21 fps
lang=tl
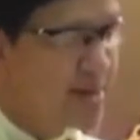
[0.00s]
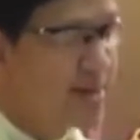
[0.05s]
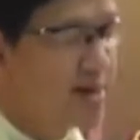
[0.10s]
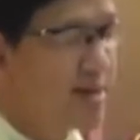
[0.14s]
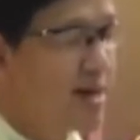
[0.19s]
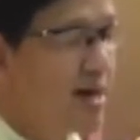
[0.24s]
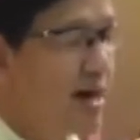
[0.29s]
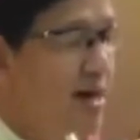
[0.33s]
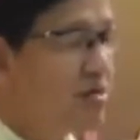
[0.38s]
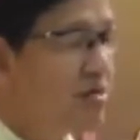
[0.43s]

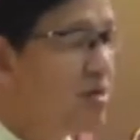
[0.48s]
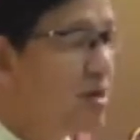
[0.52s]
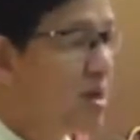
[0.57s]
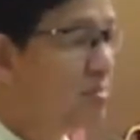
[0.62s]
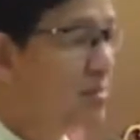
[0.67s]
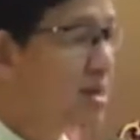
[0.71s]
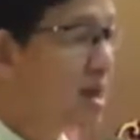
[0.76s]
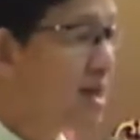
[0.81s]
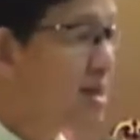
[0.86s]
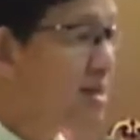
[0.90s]
Aduna
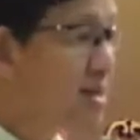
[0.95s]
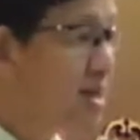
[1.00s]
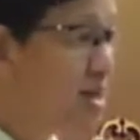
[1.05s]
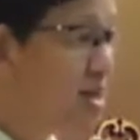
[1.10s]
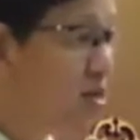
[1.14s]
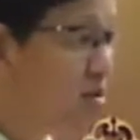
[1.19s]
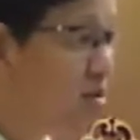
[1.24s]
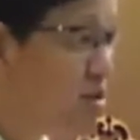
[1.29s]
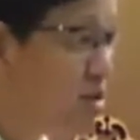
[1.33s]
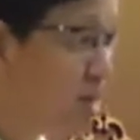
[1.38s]
biyay
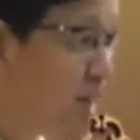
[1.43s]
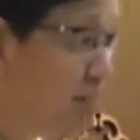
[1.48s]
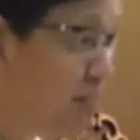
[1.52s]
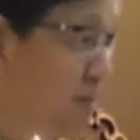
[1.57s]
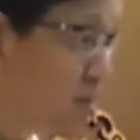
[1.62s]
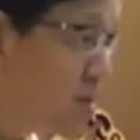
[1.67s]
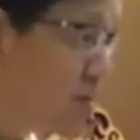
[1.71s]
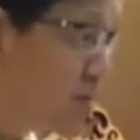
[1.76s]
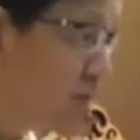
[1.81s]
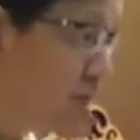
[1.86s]
nindot nga
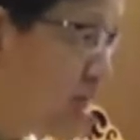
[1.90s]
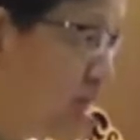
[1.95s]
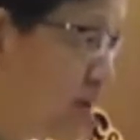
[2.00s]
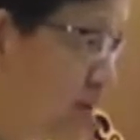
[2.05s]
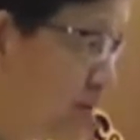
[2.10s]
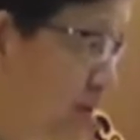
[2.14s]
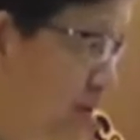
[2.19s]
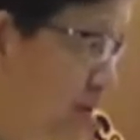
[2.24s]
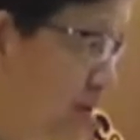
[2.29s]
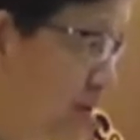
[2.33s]

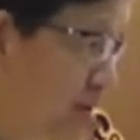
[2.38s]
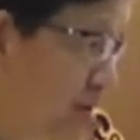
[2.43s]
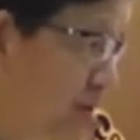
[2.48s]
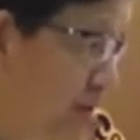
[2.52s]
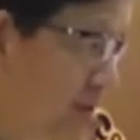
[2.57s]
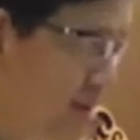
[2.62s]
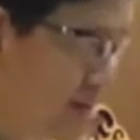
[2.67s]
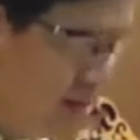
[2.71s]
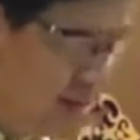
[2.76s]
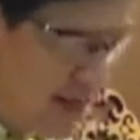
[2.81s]
panultihon
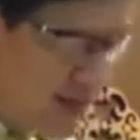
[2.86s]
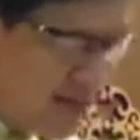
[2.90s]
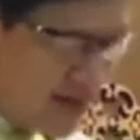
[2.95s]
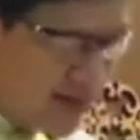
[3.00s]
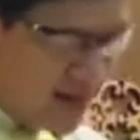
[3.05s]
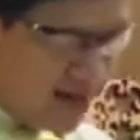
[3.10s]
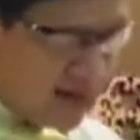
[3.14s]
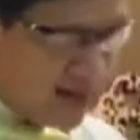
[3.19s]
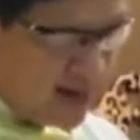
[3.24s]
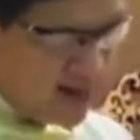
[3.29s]

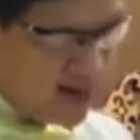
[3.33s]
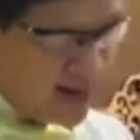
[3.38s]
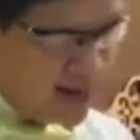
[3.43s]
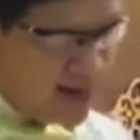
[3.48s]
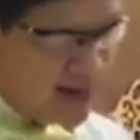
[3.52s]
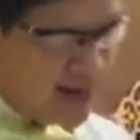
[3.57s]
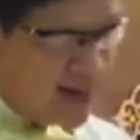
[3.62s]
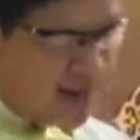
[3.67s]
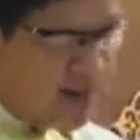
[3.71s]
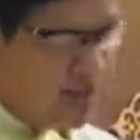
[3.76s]
nga
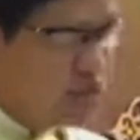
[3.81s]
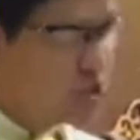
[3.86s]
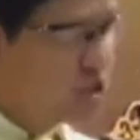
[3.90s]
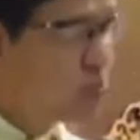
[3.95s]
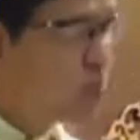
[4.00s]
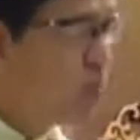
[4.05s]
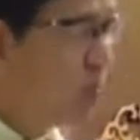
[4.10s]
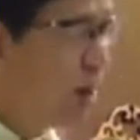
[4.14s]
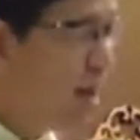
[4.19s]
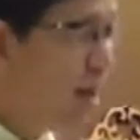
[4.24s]

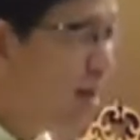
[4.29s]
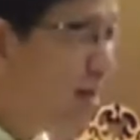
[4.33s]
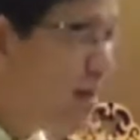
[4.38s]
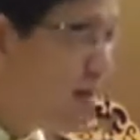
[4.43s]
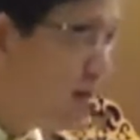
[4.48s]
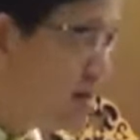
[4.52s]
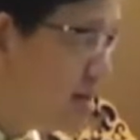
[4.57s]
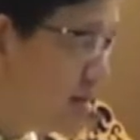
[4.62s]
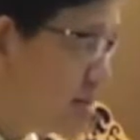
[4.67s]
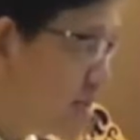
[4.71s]

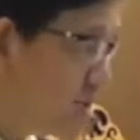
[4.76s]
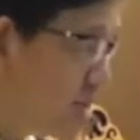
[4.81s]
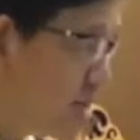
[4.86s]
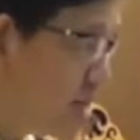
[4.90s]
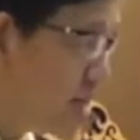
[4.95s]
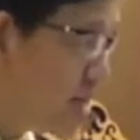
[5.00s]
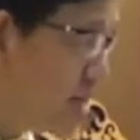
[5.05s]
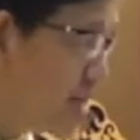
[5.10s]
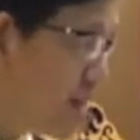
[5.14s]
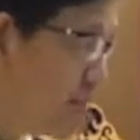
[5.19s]
inspired sa
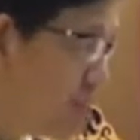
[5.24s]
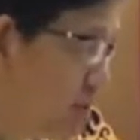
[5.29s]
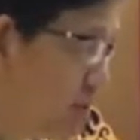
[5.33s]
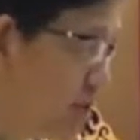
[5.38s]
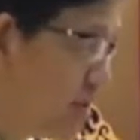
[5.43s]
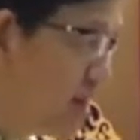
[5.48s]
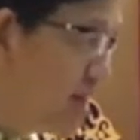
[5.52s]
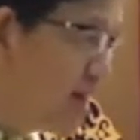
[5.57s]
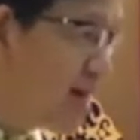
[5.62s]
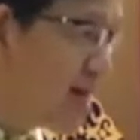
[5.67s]

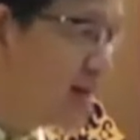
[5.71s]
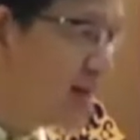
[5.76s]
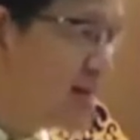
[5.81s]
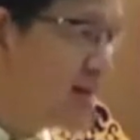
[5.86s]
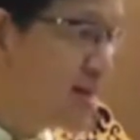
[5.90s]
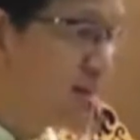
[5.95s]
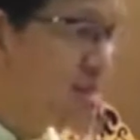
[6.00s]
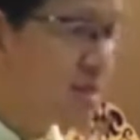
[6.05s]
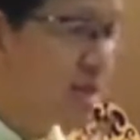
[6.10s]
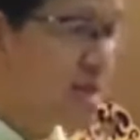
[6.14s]
kinabuhi
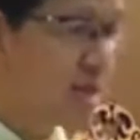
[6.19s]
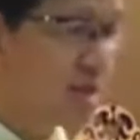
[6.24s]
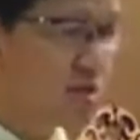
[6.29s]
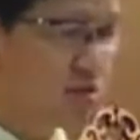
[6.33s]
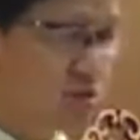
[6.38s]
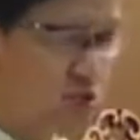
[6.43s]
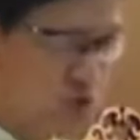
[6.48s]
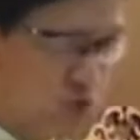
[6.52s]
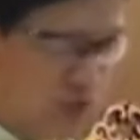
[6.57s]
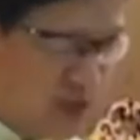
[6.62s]
ni San
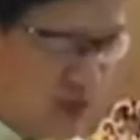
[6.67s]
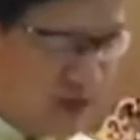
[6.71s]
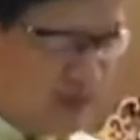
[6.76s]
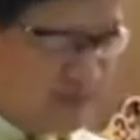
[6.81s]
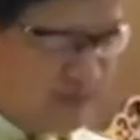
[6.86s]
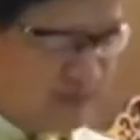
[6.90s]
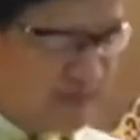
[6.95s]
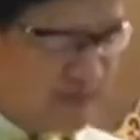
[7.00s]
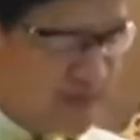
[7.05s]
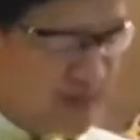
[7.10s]
Agustin.
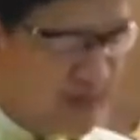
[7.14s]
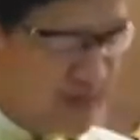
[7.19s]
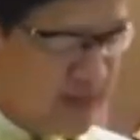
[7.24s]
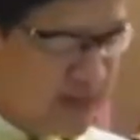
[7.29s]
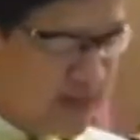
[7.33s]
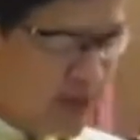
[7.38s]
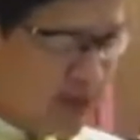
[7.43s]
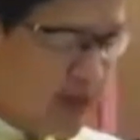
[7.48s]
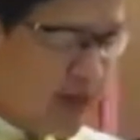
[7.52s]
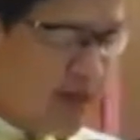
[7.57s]

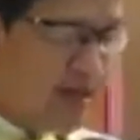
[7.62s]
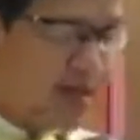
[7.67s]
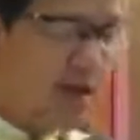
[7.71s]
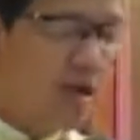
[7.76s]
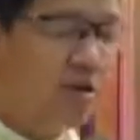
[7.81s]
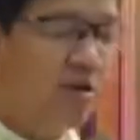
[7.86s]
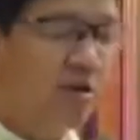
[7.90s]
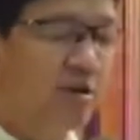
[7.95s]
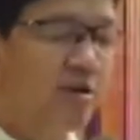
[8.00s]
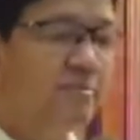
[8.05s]
Kini
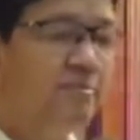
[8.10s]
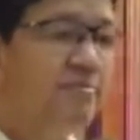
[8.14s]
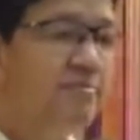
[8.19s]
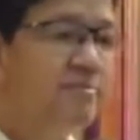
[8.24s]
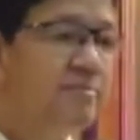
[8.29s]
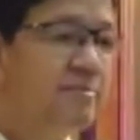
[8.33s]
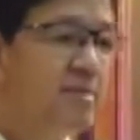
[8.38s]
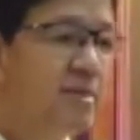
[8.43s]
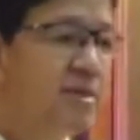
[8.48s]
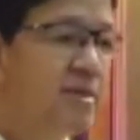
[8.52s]
nag-ingon,
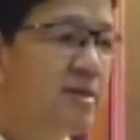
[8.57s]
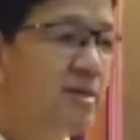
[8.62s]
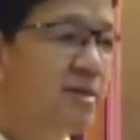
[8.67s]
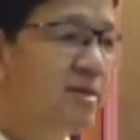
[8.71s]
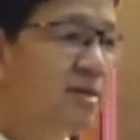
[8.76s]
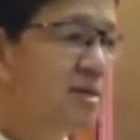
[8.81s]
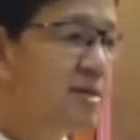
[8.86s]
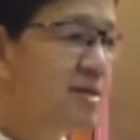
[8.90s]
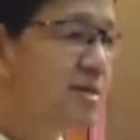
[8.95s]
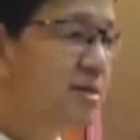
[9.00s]

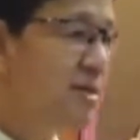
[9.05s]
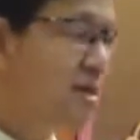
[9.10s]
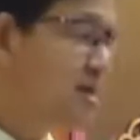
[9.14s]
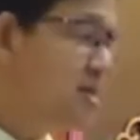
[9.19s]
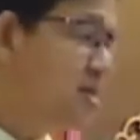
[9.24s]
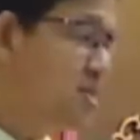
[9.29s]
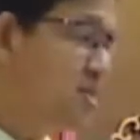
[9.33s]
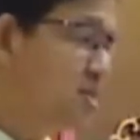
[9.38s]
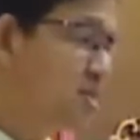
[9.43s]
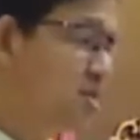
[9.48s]
there
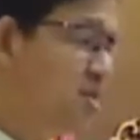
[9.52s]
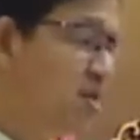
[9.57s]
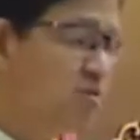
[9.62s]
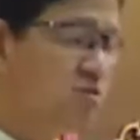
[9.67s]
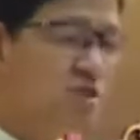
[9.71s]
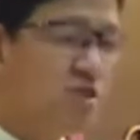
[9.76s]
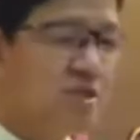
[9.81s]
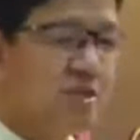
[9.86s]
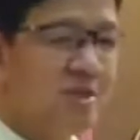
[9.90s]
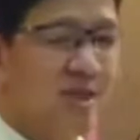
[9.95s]
is no
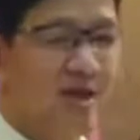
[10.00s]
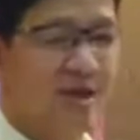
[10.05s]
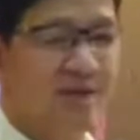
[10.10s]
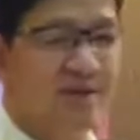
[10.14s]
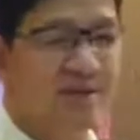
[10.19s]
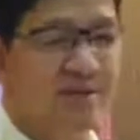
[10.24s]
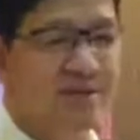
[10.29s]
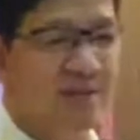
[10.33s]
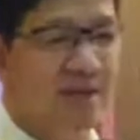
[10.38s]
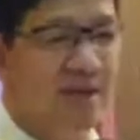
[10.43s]

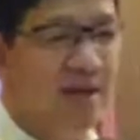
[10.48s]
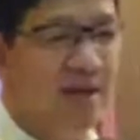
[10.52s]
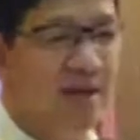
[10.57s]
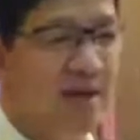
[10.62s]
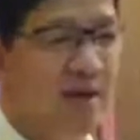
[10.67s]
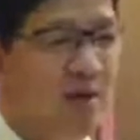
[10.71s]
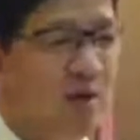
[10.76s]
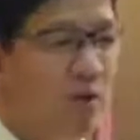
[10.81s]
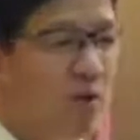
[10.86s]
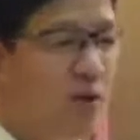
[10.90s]
saint
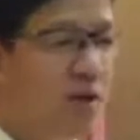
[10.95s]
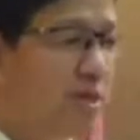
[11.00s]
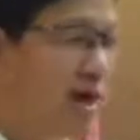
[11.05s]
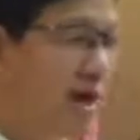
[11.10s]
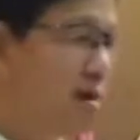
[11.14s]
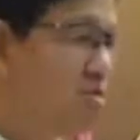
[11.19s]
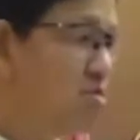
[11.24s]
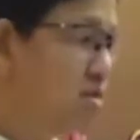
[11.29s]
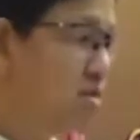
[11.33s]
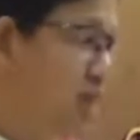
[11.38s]

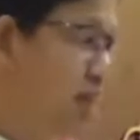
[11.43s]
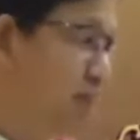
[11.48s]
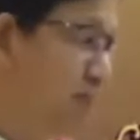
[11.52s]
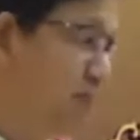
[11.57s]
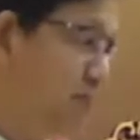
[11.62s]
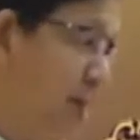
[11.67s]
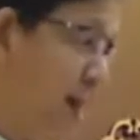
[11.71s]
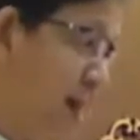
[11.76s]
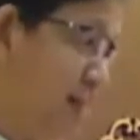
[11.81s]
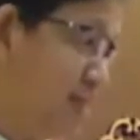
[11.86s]
without a
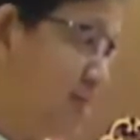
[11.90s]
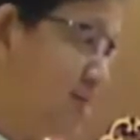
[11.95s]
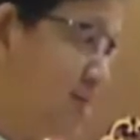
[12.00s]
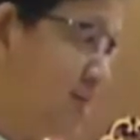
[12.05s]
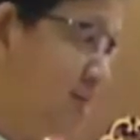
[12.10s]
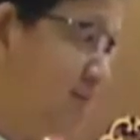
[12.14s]
past